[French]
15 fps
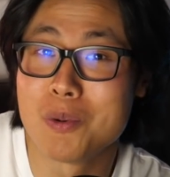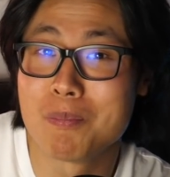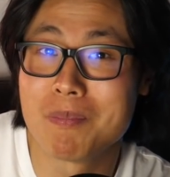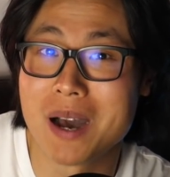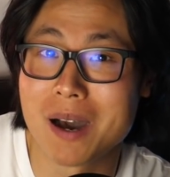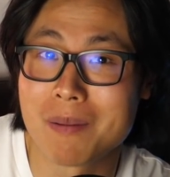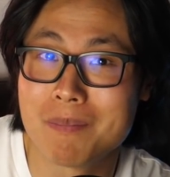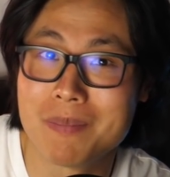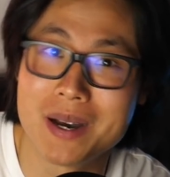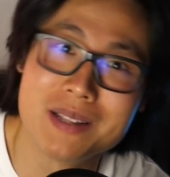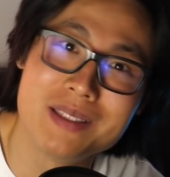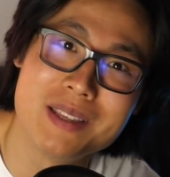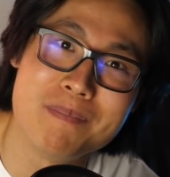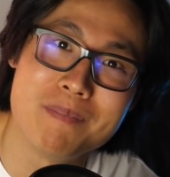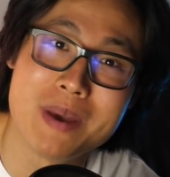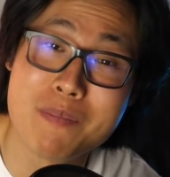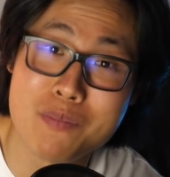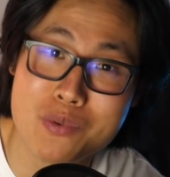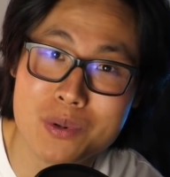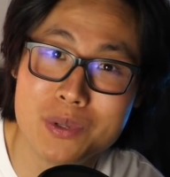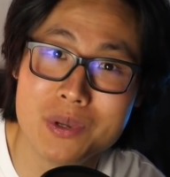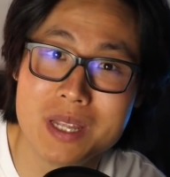qu'on part pas des mêmes
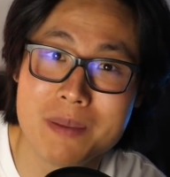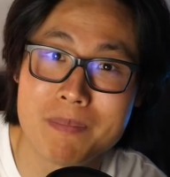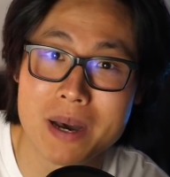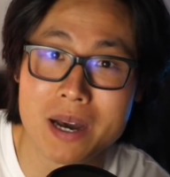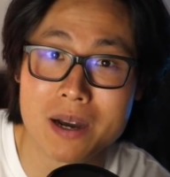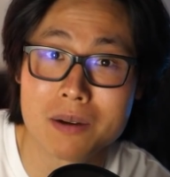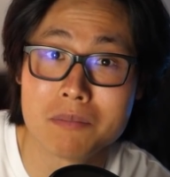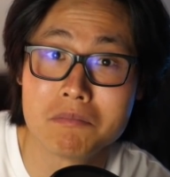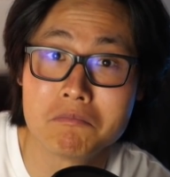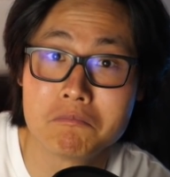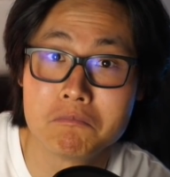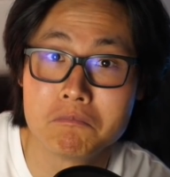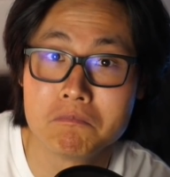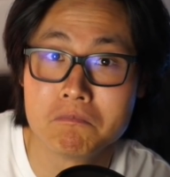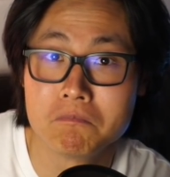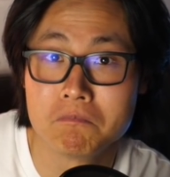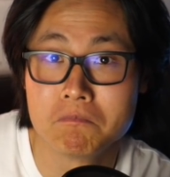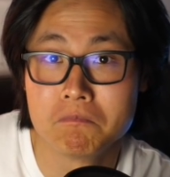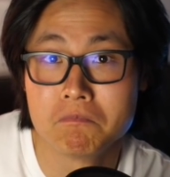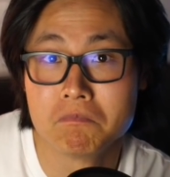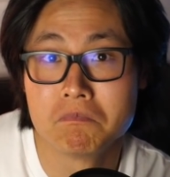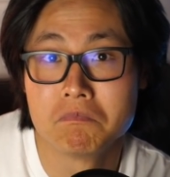boules de départ.
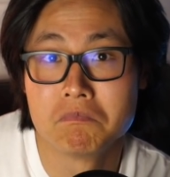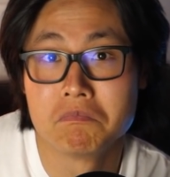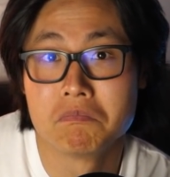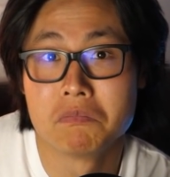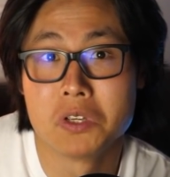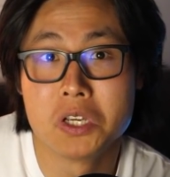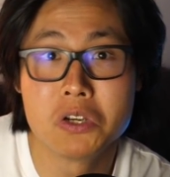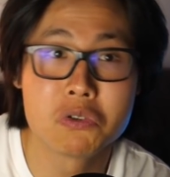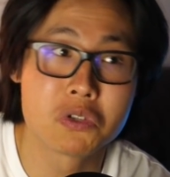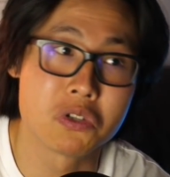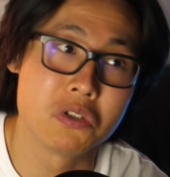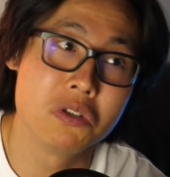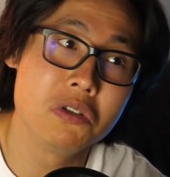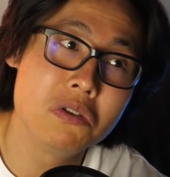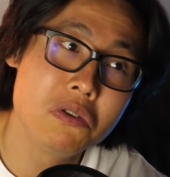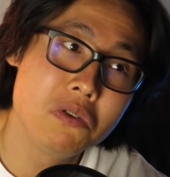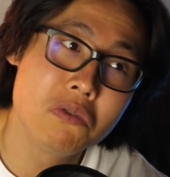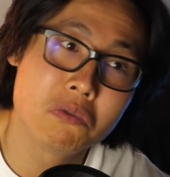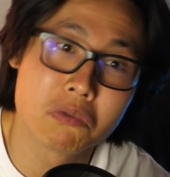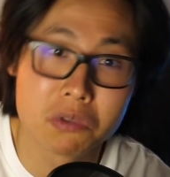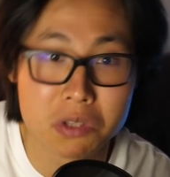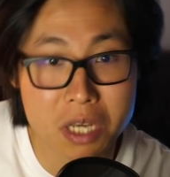Et aussi,
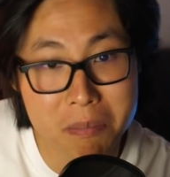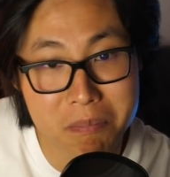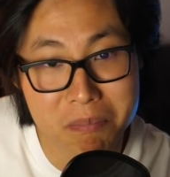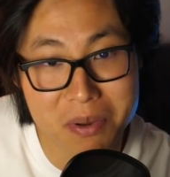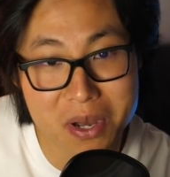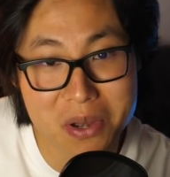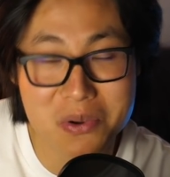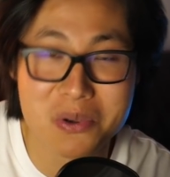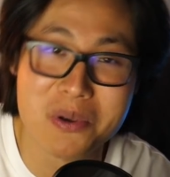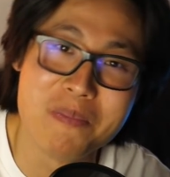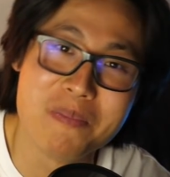on n'a pas le